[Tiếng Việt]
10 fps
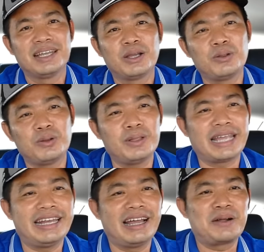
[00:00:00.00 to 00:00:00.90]
Cô chú anh
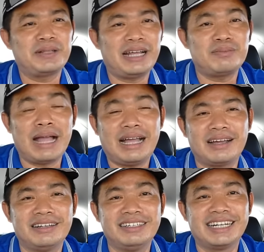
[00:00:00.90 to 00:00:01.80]
chị đừng có thắc mắc
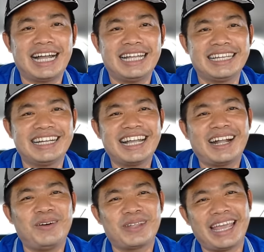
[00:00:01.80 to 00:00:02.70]
và đưa ra những cái
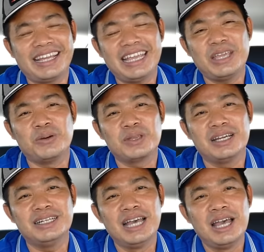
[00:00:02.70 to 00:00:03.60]
câu chuyện ví dụ
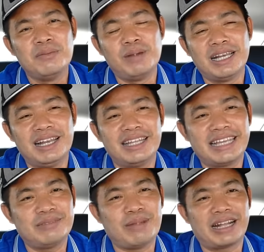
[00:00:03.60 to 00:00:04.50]
như mình lên
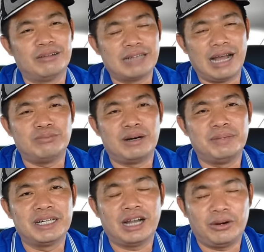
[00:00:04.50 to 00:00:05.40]
trên mạng cộng đồng mà
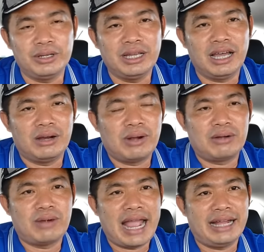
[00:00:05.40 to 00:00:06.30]
mình nói uh, à,
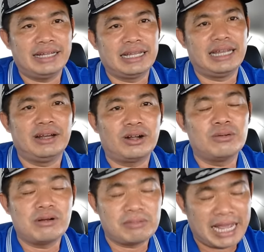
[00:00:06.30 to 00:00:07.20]
quan quan thì nó
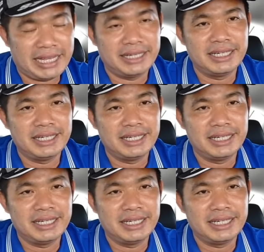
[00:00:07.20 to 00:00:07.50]
cũng không hay.